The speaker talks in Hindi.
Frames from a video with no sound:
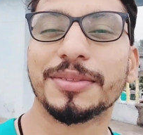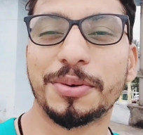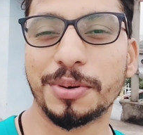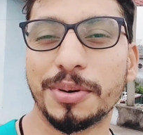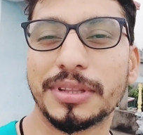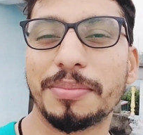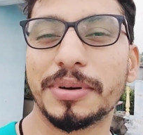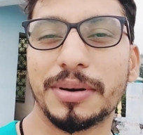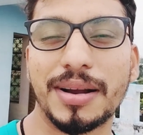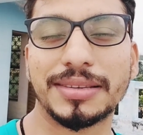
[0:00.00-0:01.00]
तो
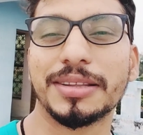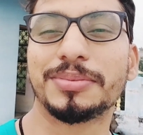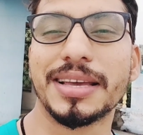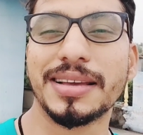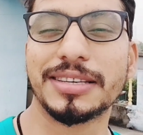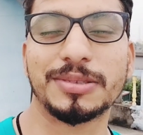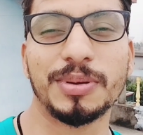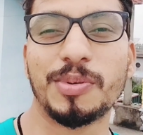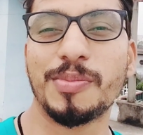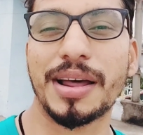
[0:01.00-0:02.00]
तब अर्षदीप सिंह
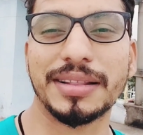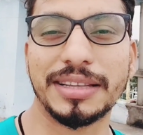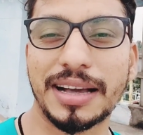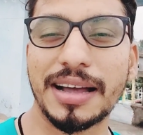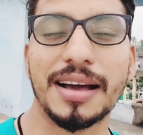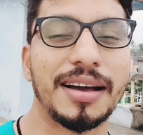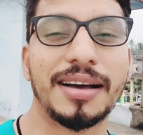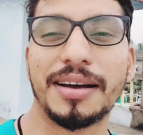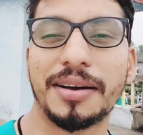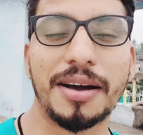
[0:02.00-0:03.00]
जसप्रीत बुमराह ने दिखाया
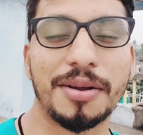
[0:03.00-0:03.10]
हाँ